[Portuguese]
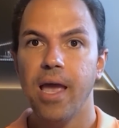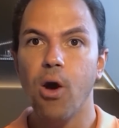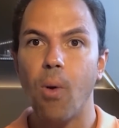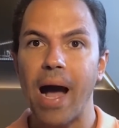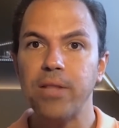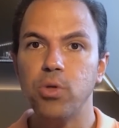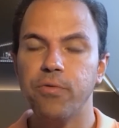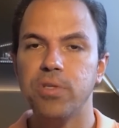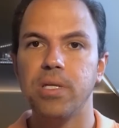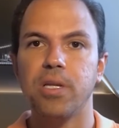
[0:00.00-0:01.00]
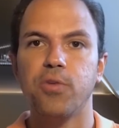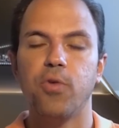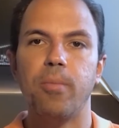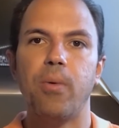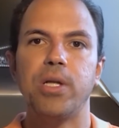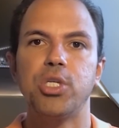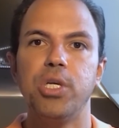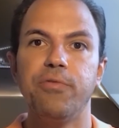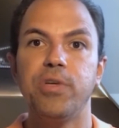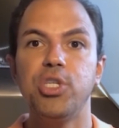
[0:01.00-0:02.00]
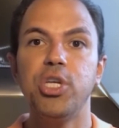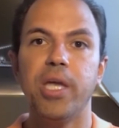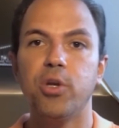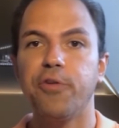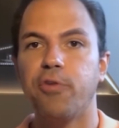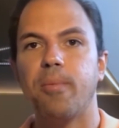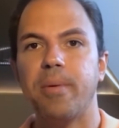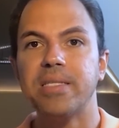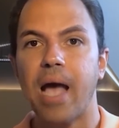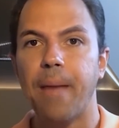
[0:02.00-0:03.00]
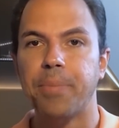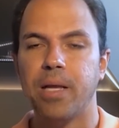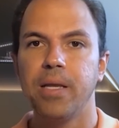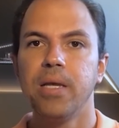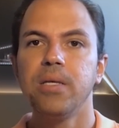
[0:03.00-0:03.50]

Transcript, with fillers: é o ato de você transformar um ativo em dinheiro de forma mais rápida.